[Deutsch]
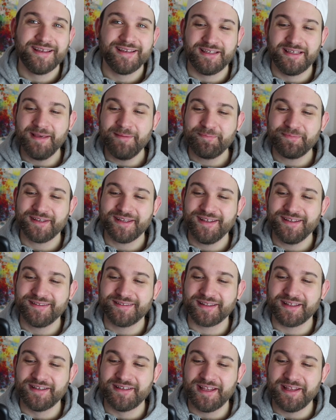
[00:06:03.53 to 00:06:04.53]
Gibt
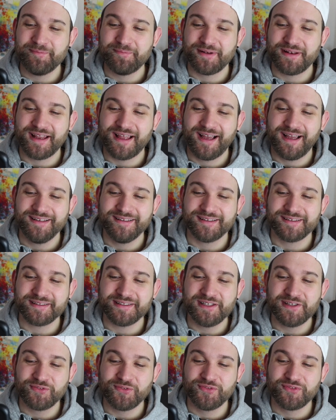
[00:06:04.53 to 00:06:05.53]
es den Plan,
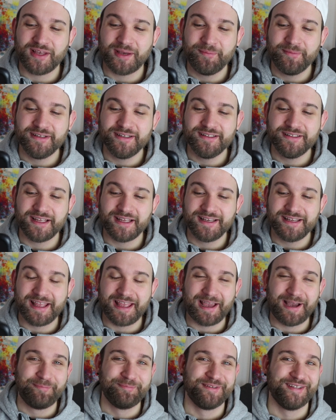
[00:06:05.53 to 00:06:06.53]
dass ihr zusammen in dein
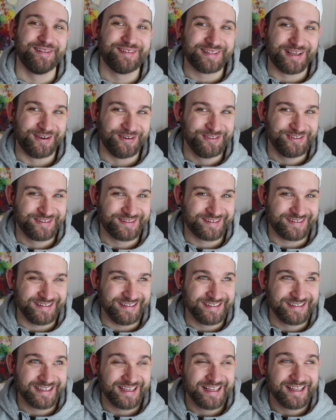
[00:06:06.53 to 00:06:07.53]
geerbtes Haus
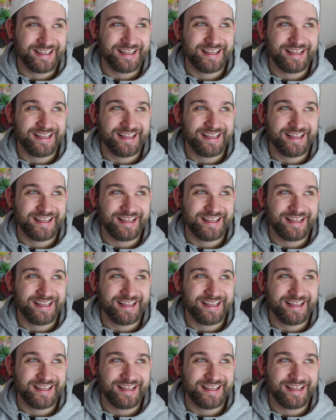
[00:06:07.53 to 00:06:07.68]
zieht?